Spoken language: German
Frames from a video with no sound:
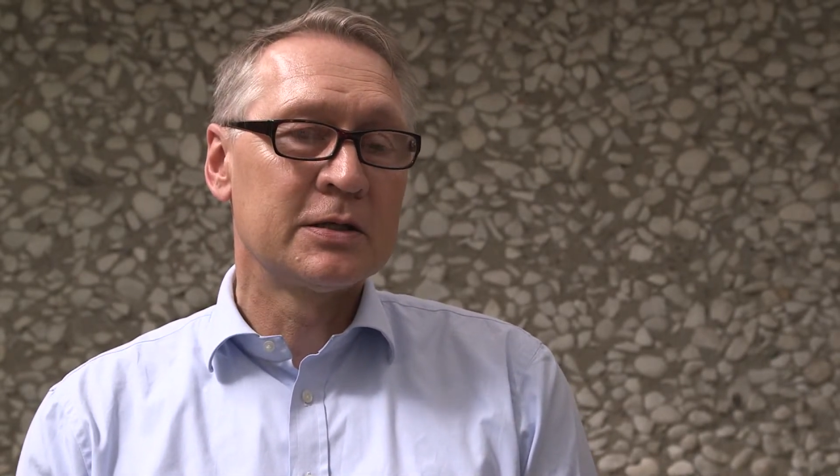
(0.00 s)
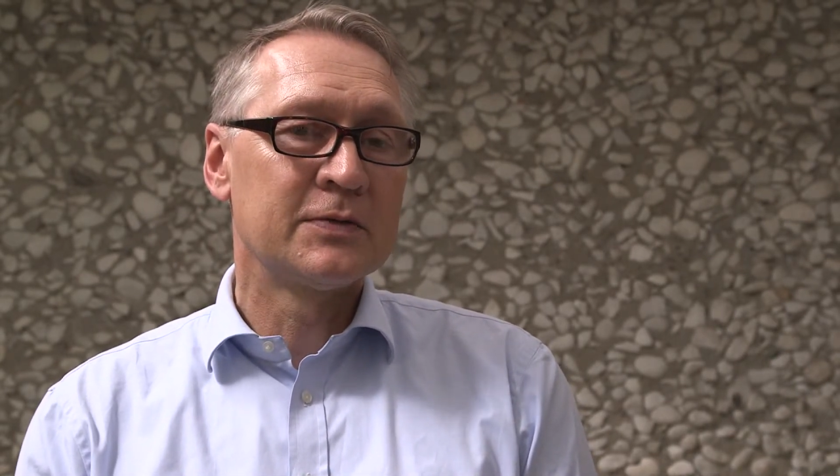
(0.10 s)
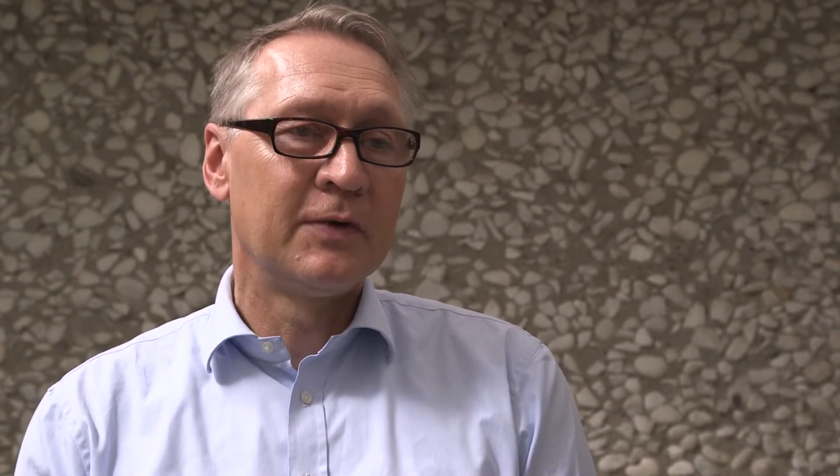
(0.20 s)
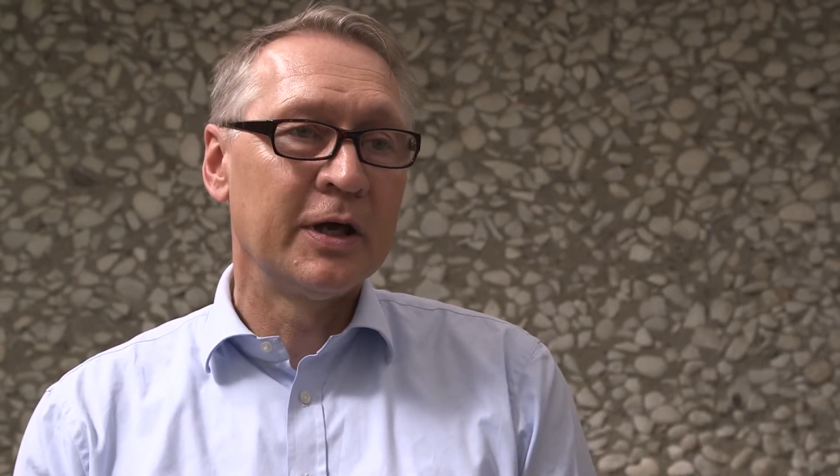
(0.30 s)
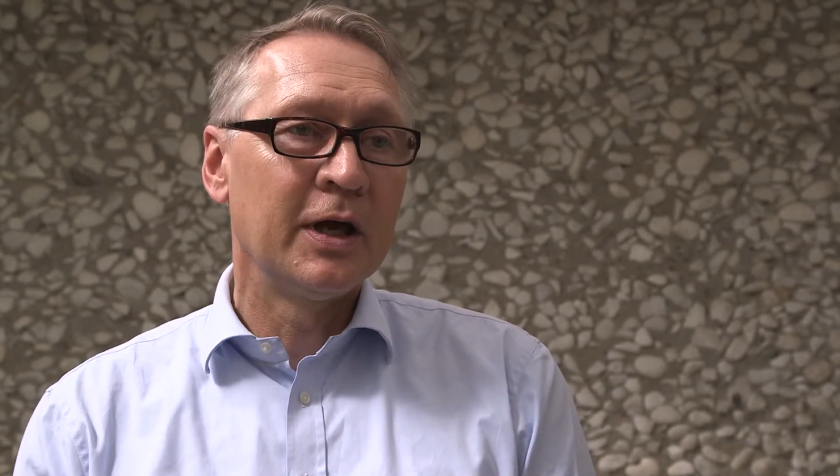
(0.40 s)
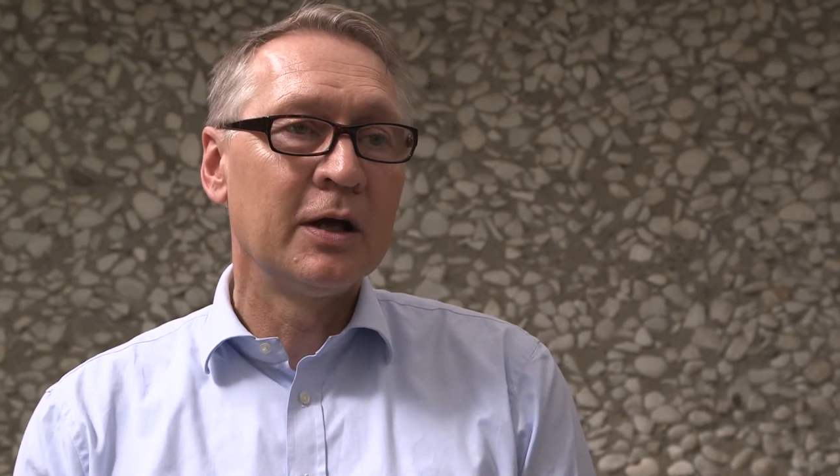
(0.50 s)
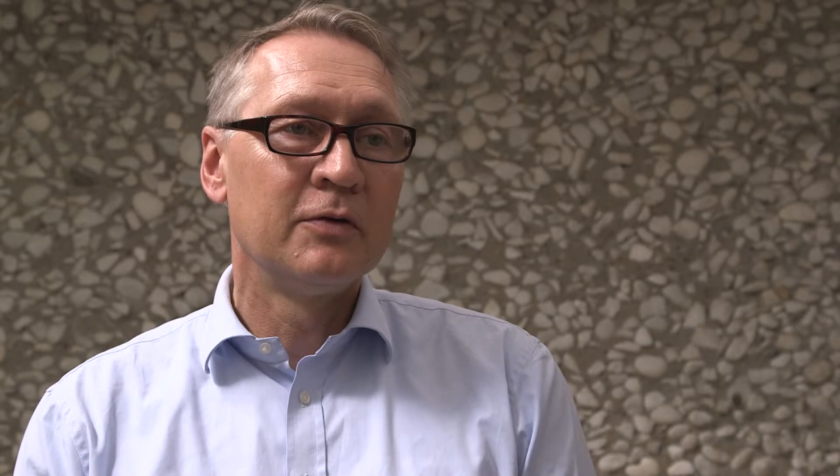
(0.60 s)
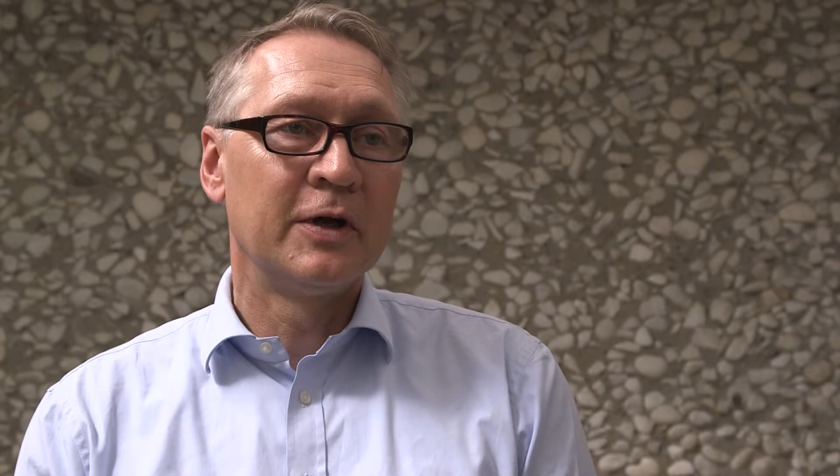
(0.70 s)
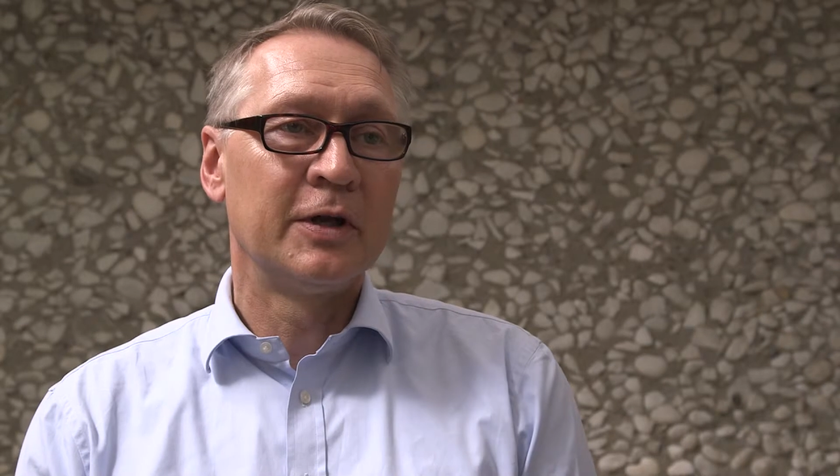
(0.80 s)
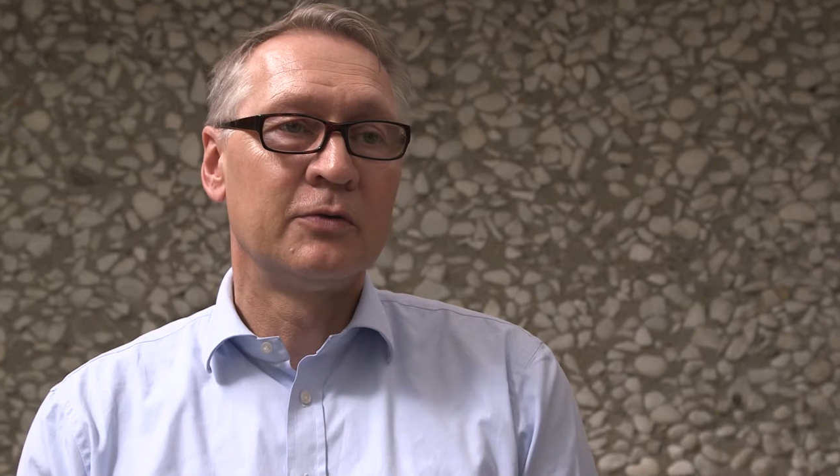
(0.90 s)
zwei
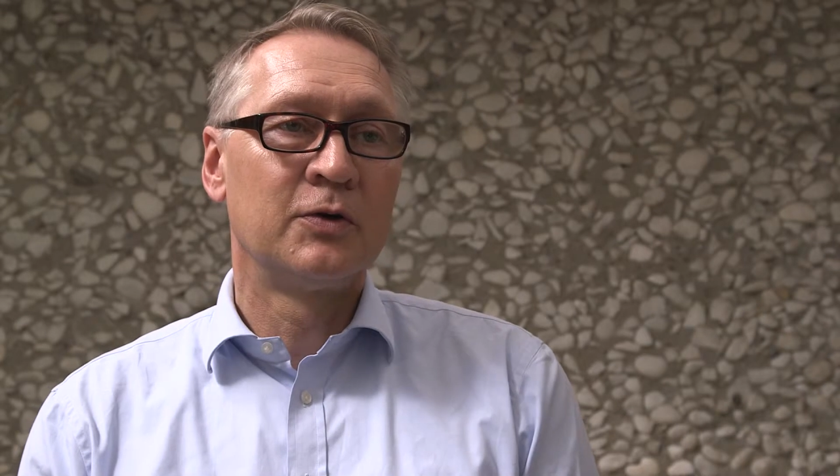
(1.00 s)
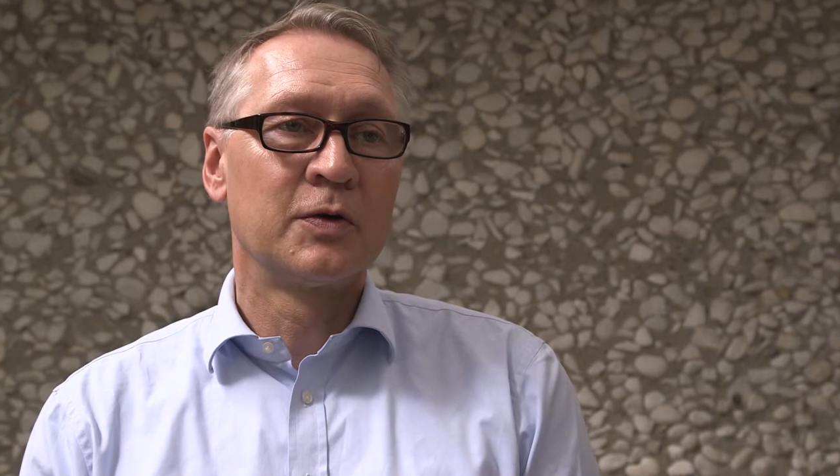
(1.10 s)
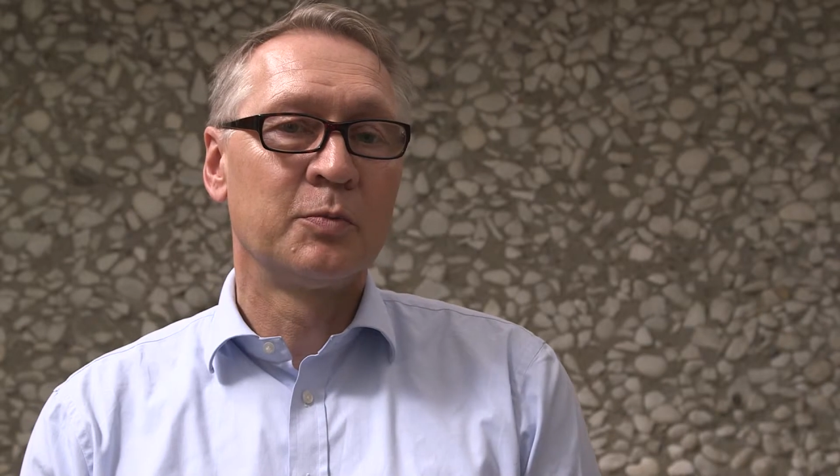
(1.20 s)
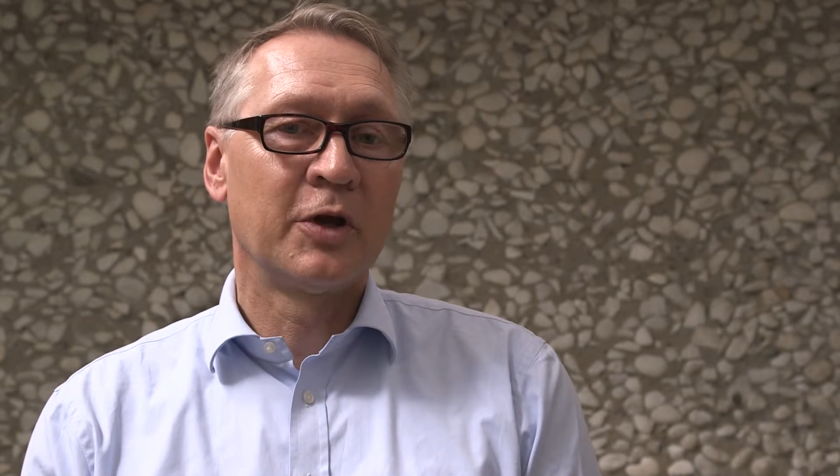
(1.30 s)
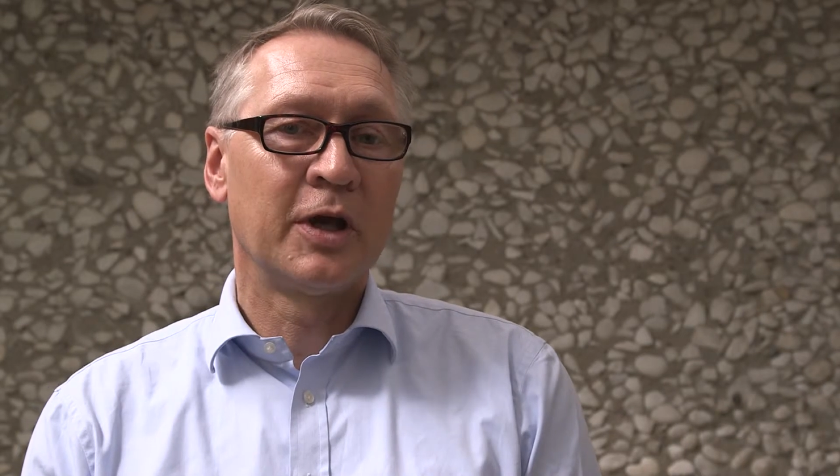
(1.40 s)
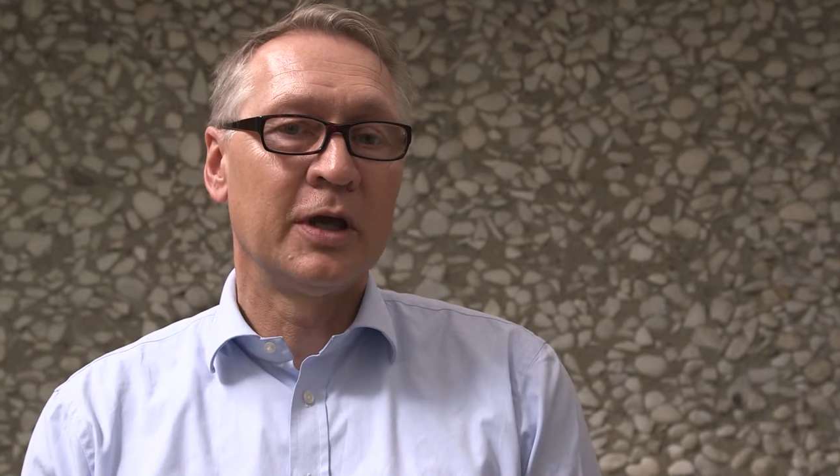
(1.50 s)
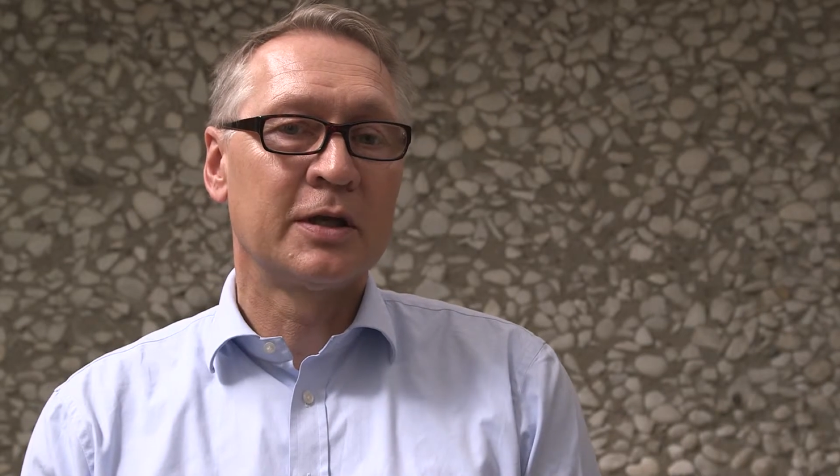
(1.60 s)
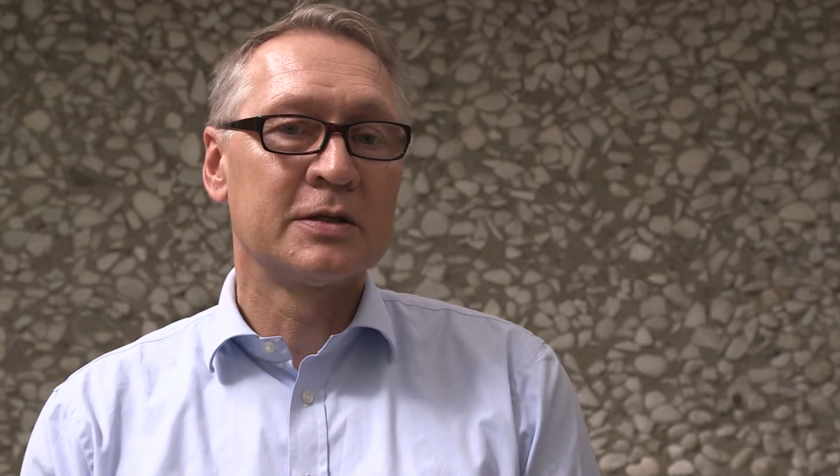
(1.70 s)
Jahre waren davon geprägt,